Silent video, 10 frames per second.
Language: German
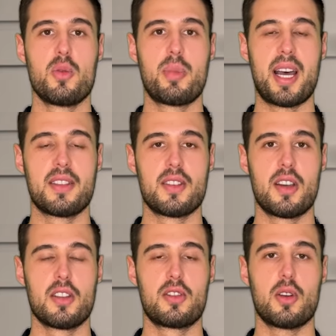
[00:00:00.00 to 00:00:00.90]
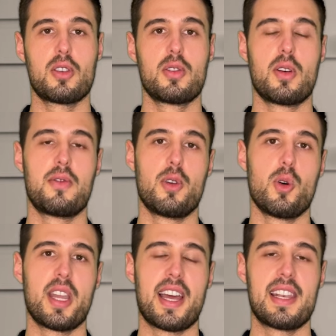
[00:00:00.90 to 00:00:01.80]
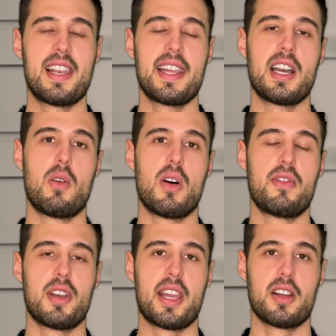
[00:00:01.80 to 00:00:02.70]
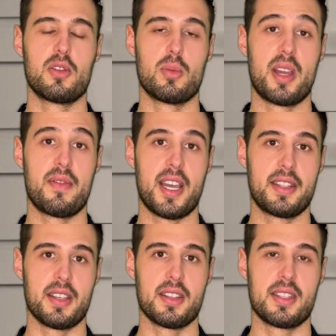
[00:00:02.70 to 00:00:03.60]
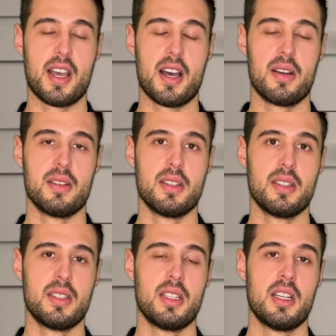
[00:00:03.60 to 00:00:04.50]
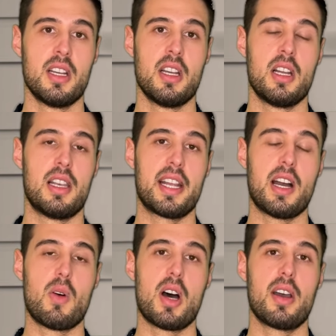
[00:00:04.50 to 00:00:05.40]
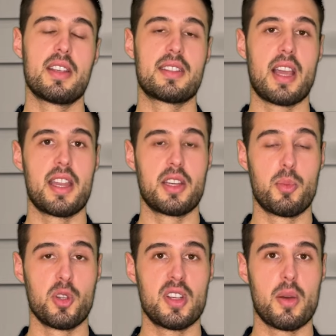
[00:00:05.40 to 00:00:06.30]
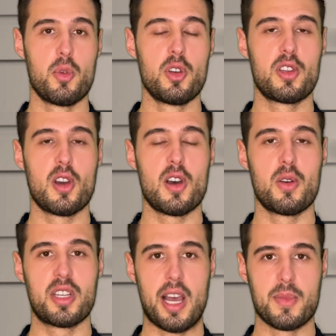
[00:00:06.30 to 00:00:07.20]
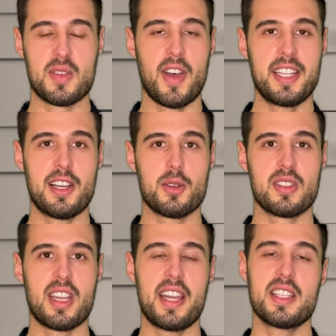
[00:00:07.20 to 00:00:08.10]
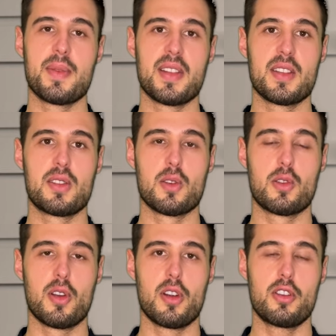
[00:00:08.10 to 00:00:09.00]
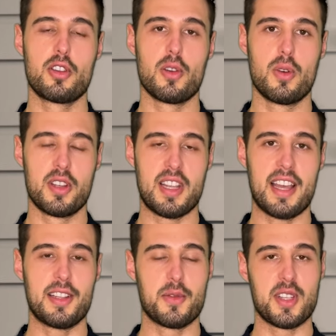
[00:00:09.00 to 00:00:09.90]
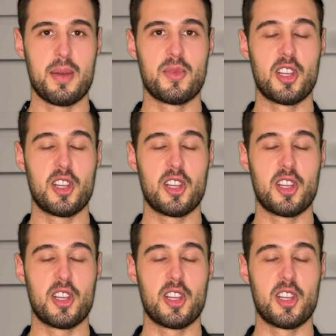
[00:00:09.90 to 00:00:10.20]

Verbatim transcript: und Panther Dr. Florian Lengauer verlängert um ein weiteres Jahr. Lengauer ist ein gebürtiger Münchner und kam 2023 zu Church und hat auf seinem